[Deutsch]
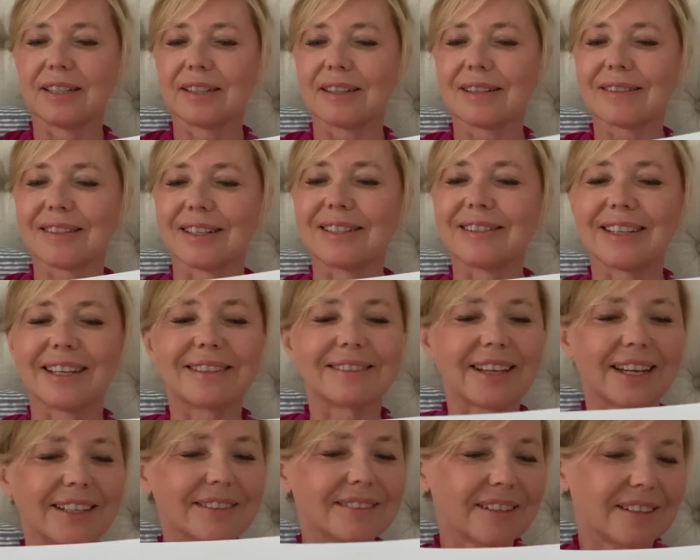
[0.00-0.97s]
Ihres
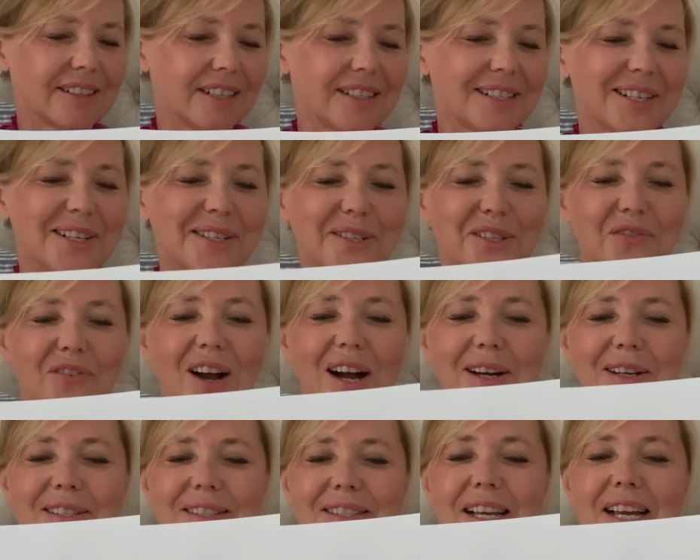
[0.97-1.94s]

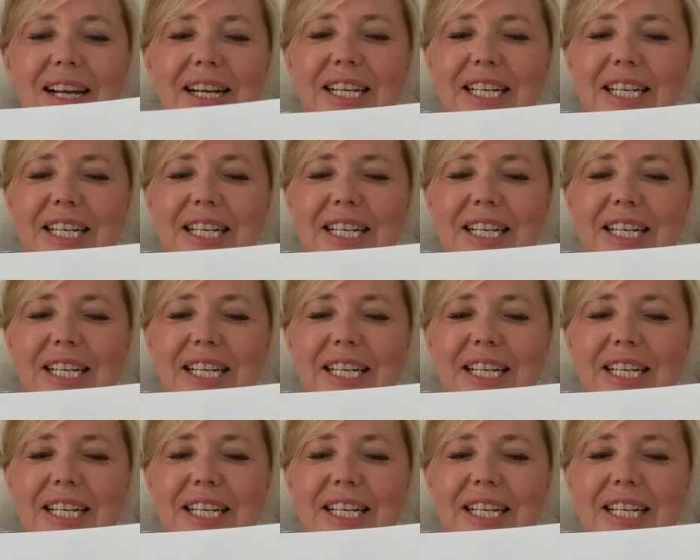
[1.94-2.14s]
Intendantinnen-Dienstwagens